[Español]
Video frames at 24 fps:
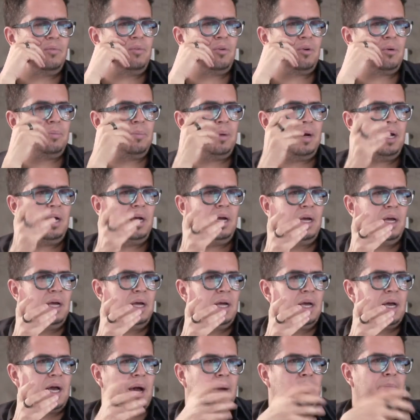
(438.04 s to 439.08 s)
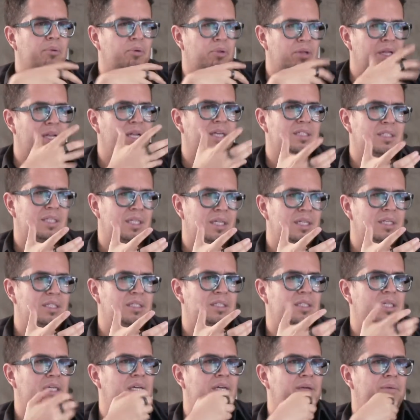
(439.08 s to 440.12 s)
forma, a poder hacer
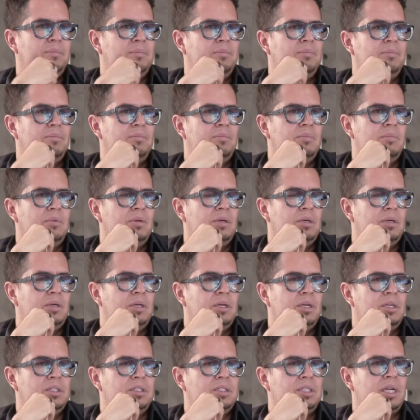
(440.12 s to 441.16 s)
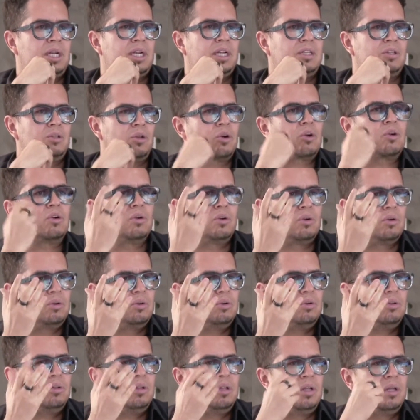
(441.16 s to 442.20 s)
ese, ese
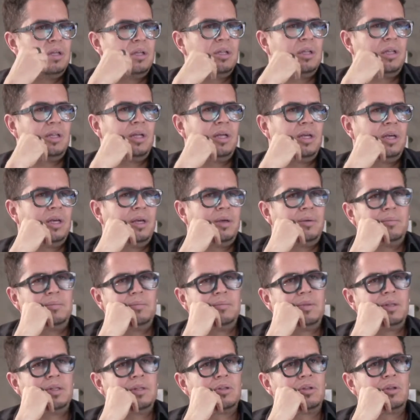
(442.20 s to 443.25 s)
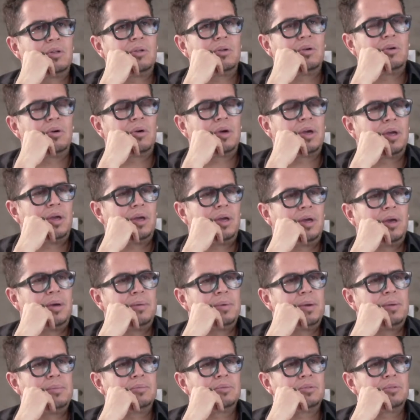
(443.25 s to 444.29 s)
retorno, de, todo lo que
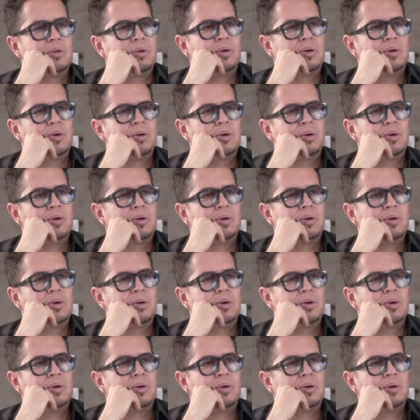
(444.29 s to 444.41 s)
habíamos